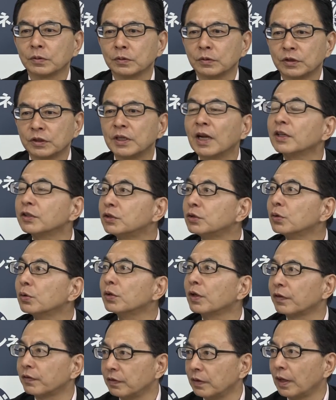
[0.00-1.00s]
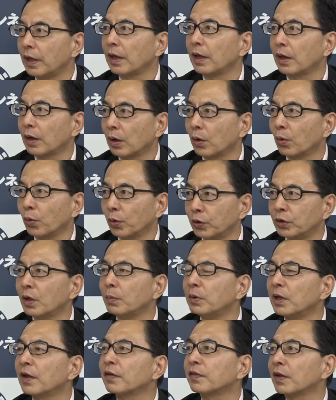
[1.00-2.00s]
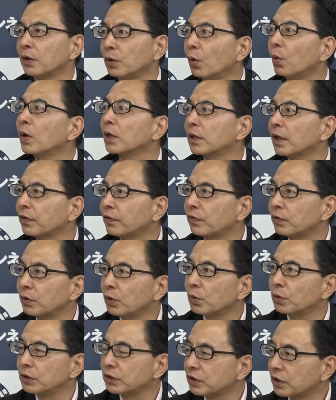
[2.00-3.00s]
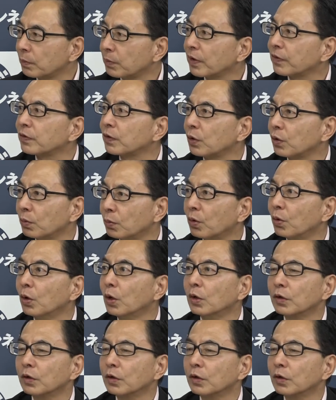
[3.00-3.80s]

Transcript: チラシをですね置いて皆さんにお渡しするようにしてますけども、